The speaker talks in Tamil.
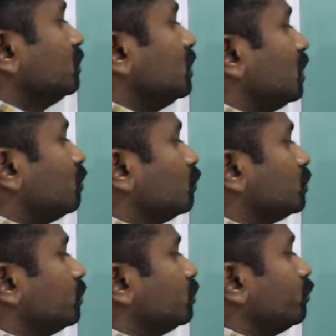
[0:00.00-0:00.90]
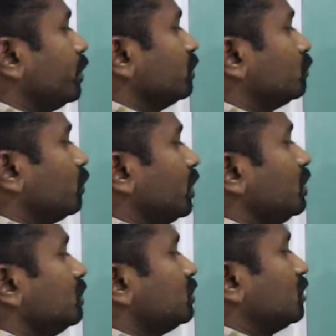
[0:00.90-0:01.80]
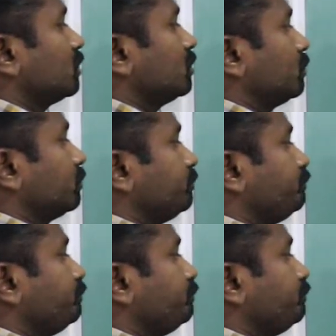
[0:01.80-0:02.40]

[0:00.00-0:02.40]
சிஆர் டூ ஓ செவன் டூ மைனஸோட ஸ்ட்ரக்சர்